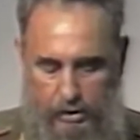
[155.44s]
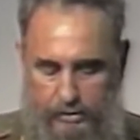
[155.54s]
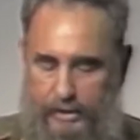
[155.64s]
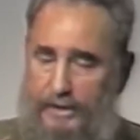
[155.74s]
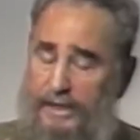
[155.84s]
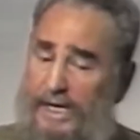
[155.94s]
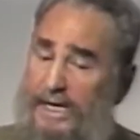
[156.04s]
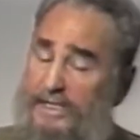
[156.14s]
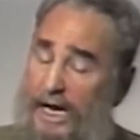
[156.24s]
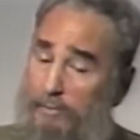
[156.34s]
Si se
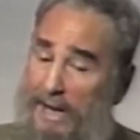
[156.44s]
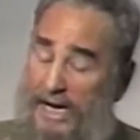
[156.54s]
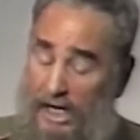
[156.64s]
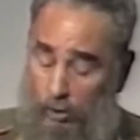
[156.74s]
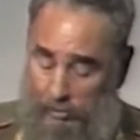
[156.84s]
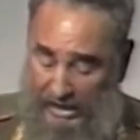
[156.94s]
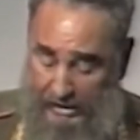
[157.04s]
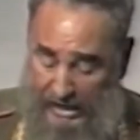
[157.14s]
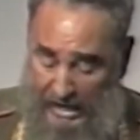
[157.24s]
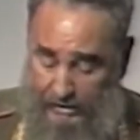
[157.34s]
quiere salvar a la
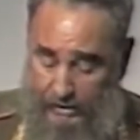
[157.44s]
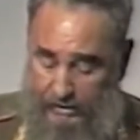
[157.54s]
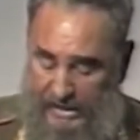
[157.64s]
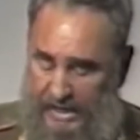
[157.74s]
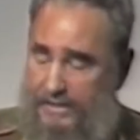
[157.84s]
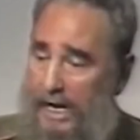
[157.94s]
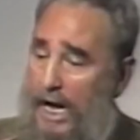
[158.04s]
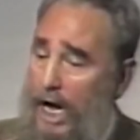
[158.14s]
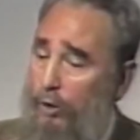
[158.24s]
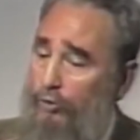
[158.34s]
humanidad de esa
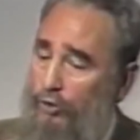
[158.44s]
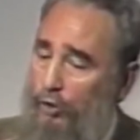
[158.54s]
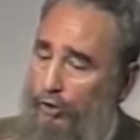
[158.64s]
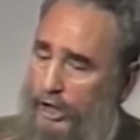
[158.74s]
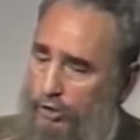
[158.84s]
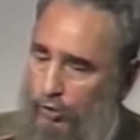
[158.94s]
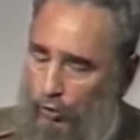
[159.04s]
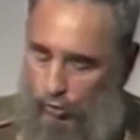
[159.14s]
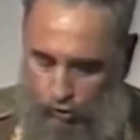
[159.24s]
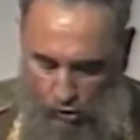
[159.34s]

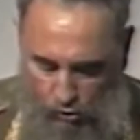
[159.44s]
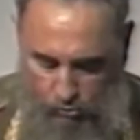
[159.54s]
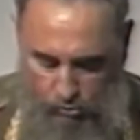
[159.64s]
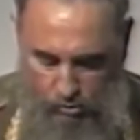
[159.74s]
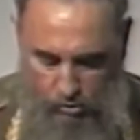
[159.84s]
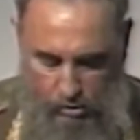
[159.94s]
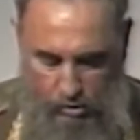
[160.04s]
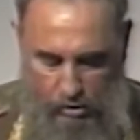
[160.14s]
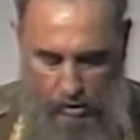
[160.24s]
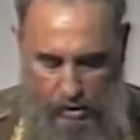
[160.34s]
autodestrucción,
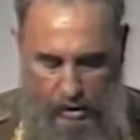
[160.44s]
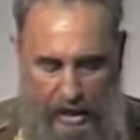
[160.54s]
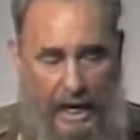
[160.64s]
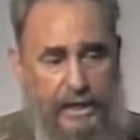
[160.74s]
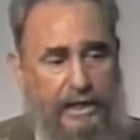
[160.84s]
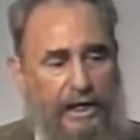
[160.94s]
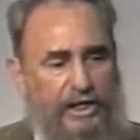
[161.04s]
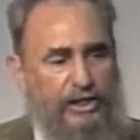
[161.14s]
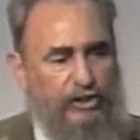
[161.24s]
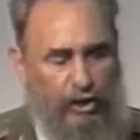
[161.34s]
hay que
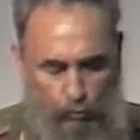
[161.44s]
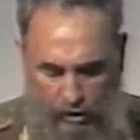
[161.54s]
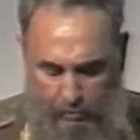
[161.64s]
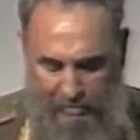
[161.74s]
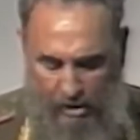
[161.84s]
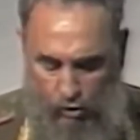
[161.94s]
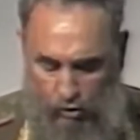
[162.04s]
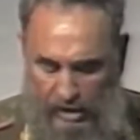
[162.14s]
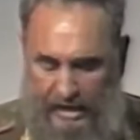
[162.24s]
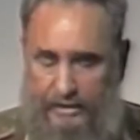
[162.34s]
distribuir
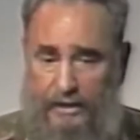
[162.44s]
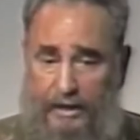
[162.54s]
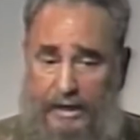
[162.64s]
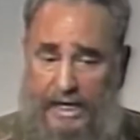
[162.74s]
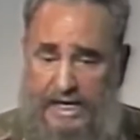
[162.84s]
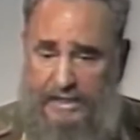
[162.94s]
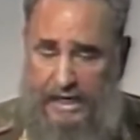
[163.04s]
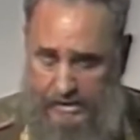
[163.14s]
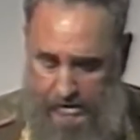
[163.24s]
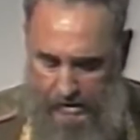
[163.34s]
mejor las
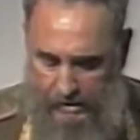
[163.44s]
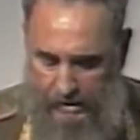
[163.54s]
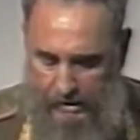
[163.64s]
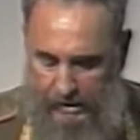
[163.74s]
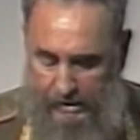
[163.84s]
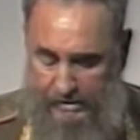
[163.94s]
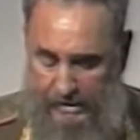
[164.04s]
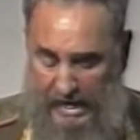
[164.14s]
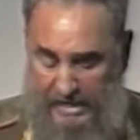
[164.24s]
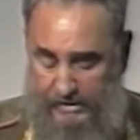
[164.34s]
riquezas y
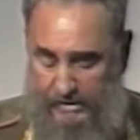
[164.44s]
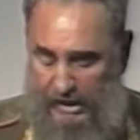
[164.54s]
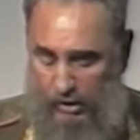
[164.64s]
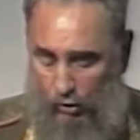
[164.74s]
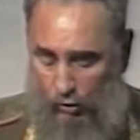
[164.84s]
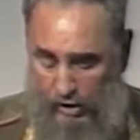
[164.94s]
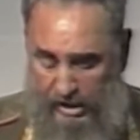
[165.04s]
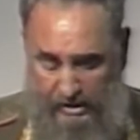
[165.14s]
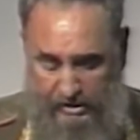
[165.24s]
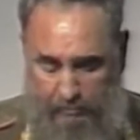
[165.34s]
las
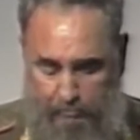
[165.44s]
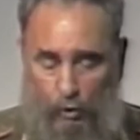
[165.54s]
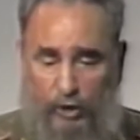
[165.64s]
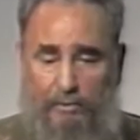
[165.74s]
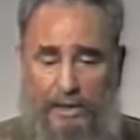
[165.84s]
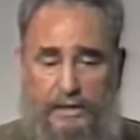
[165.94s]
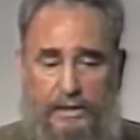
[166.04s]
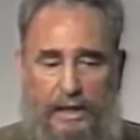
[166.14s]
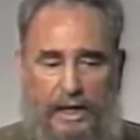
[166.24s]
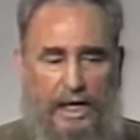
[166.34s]
tecnologías
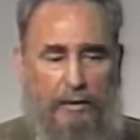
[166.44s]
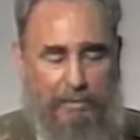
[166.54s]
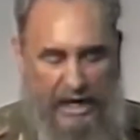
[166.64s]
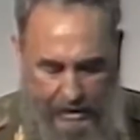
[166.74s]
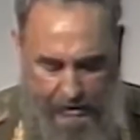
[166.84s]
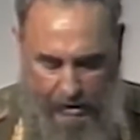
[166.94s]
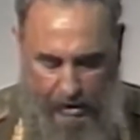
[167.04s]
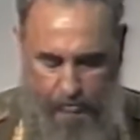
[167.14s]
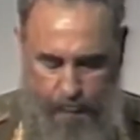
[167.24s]
disponibles en el planeta.